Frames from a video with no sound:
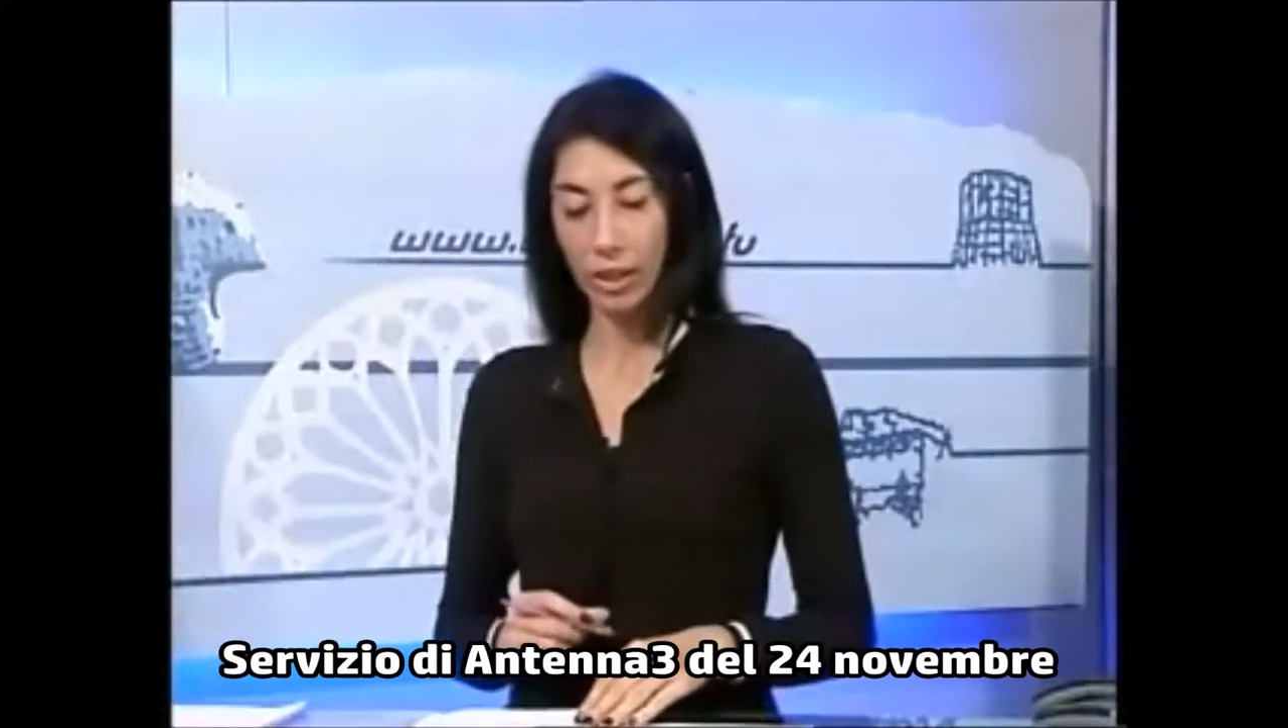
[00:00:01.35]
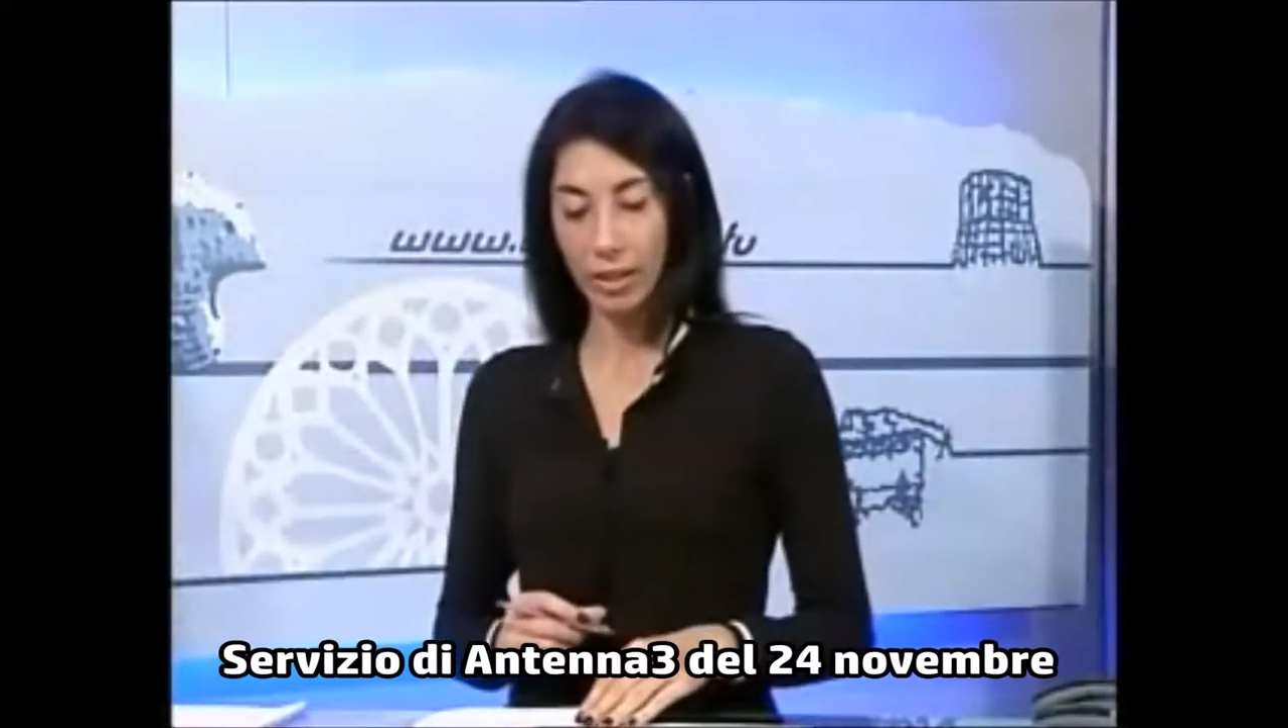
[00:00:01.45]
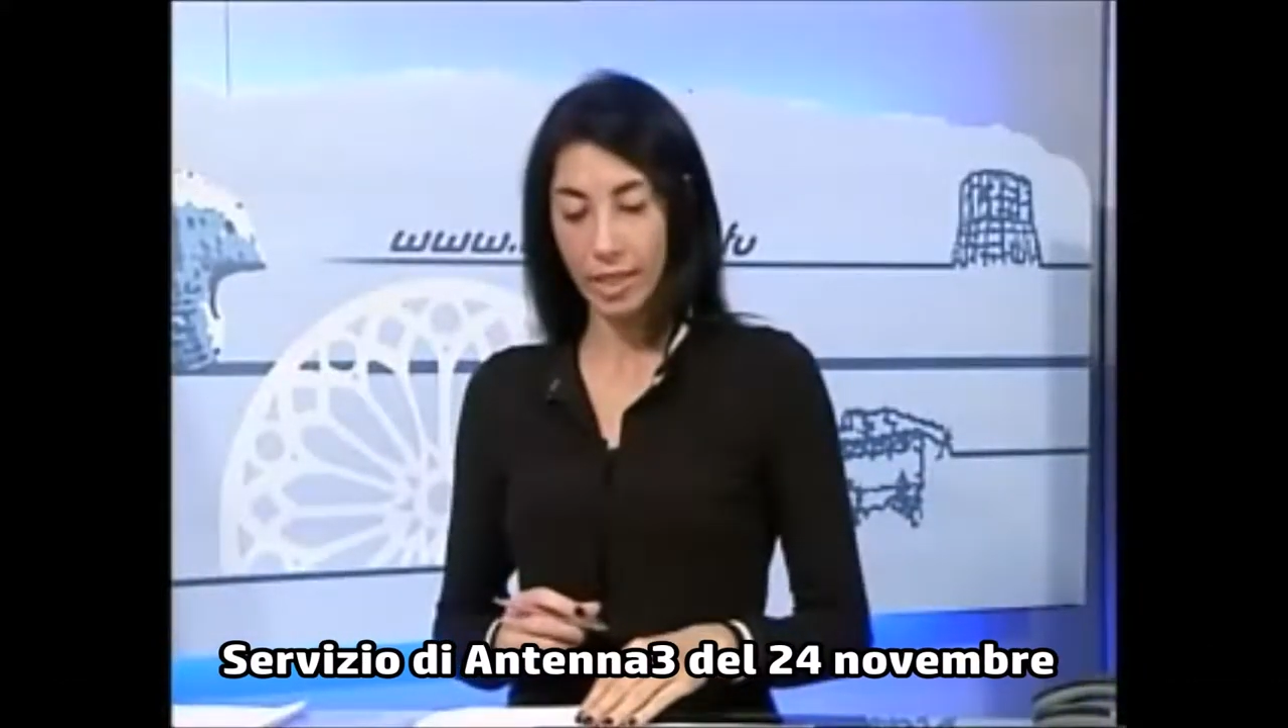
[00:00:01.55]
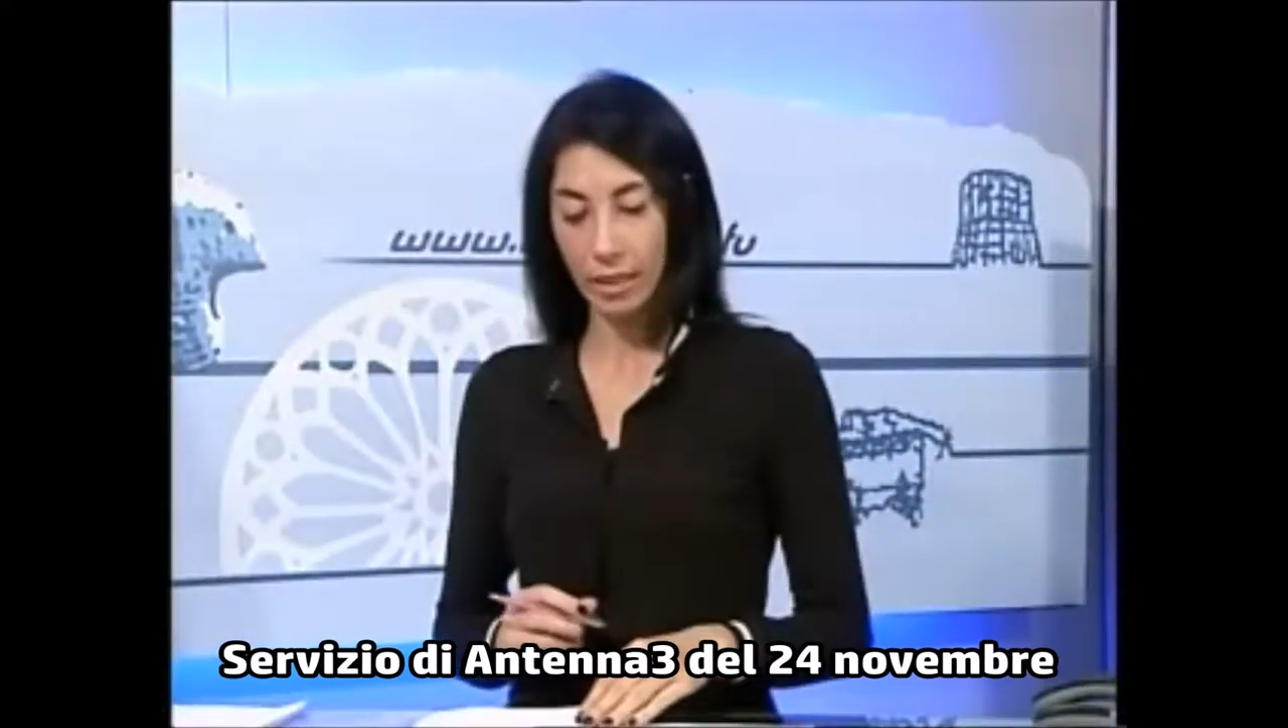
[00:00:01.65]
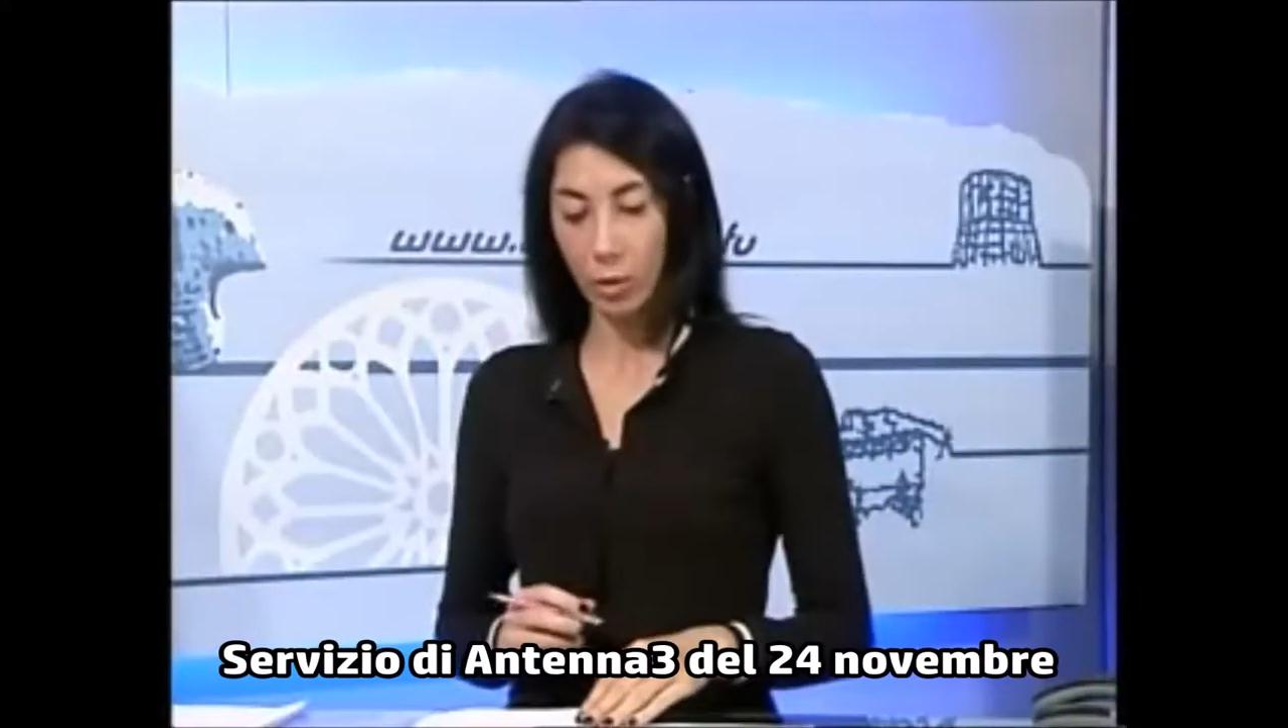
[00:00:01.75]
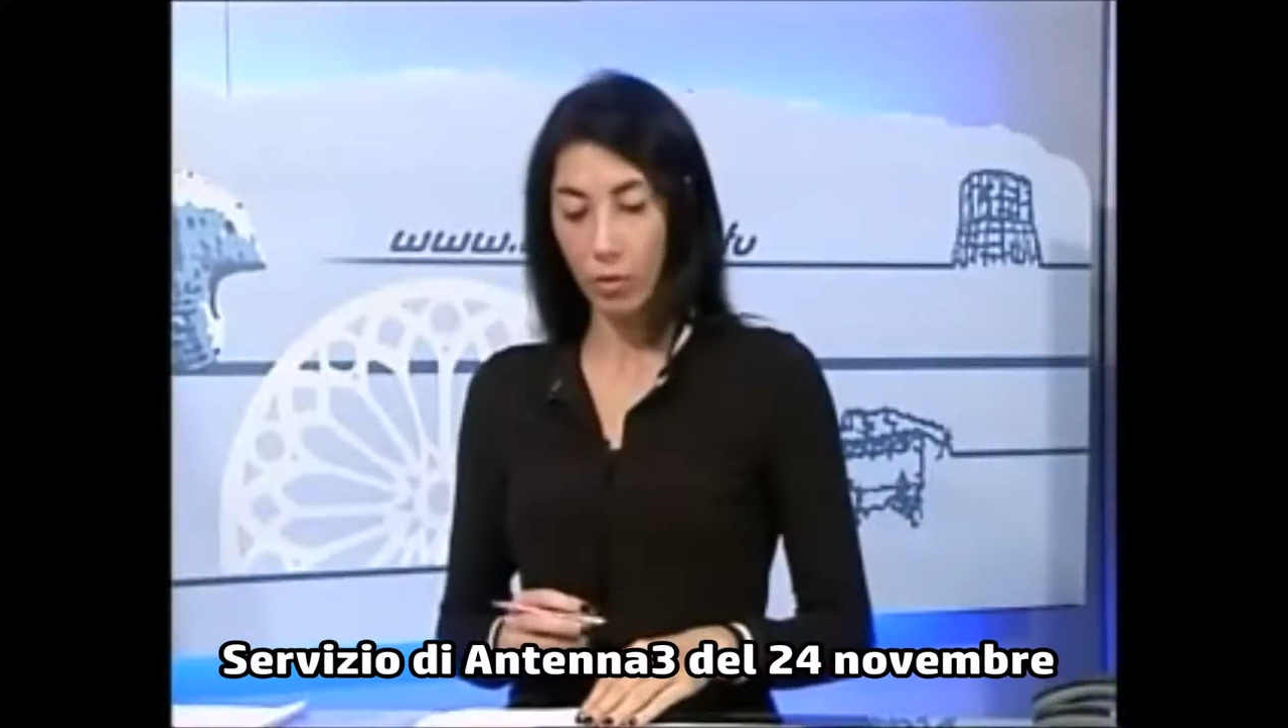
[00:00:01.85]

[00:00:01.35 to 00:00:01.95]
27